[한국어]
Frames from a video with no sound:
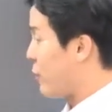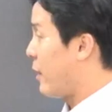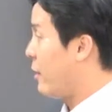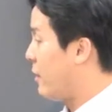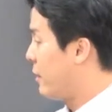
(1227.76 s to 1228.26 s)
네 중에
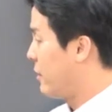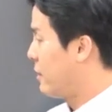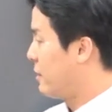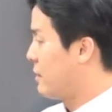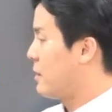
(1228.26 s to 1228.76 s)
뭐예요?
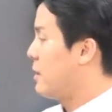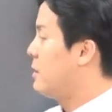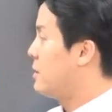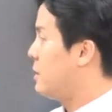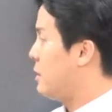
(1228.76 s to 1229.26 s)

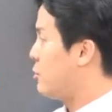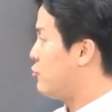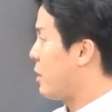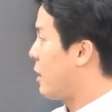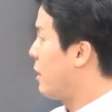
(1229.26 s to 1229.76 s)
기억니은
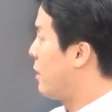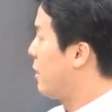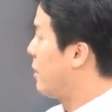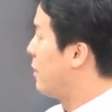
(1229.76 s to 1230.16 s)
티그 중에.